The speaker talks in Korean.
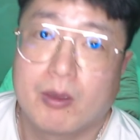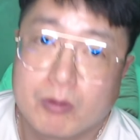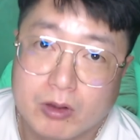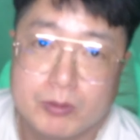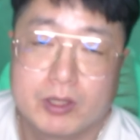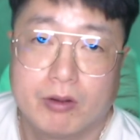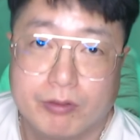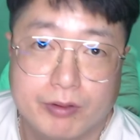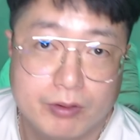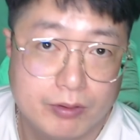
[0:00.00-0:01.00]
게임컴을
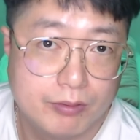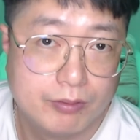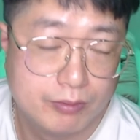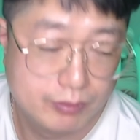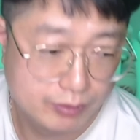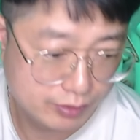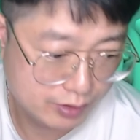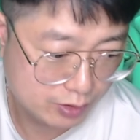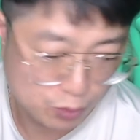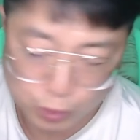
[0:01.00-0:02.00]
켜서
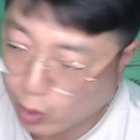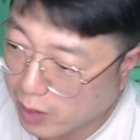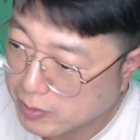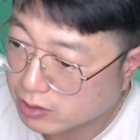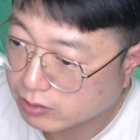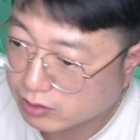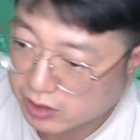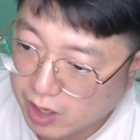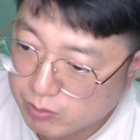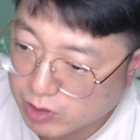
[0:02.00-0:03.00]

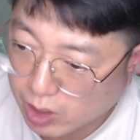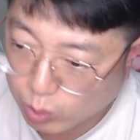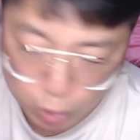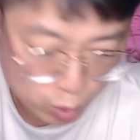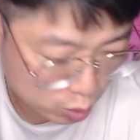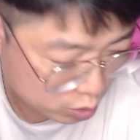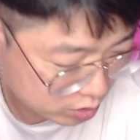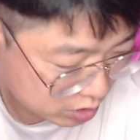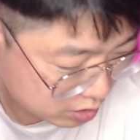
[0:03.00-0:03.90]
되면은 게임을 하고